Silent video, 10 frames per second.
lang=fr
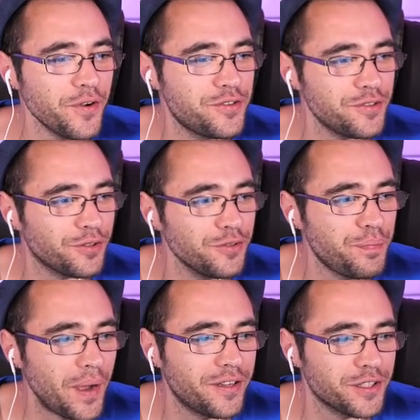Faut surtout
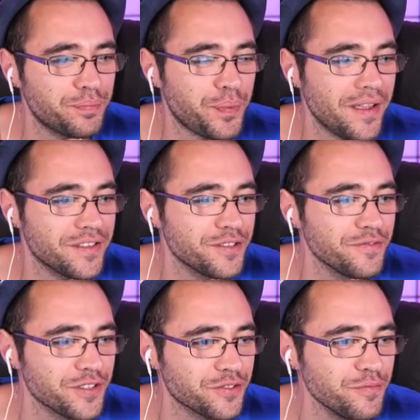pas que je passe
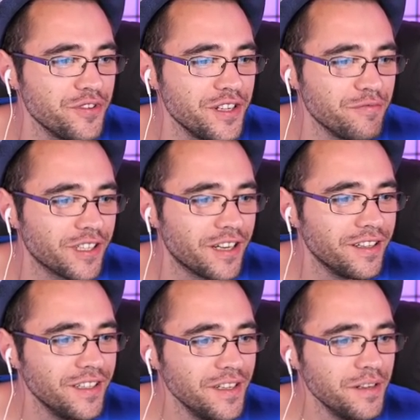devant son mulet, mon gars.
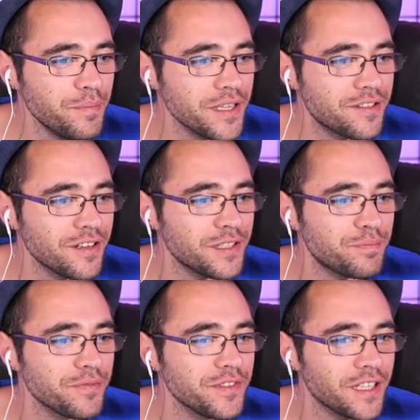Parce que là, je
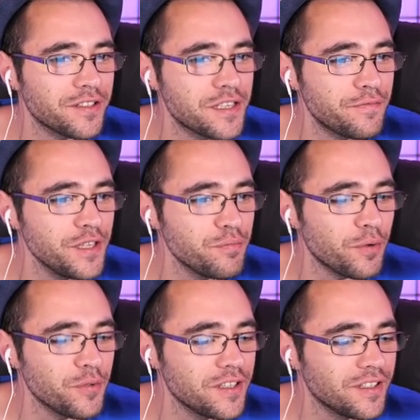peux vous dire que c'est fini
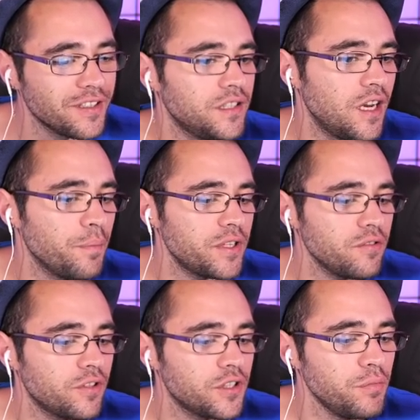pour moi. J'ai
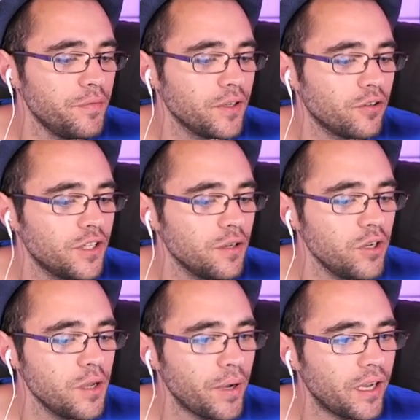l'impression que je me fais croquer le
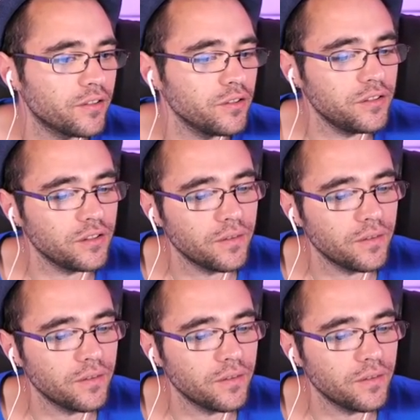mulet par un truc.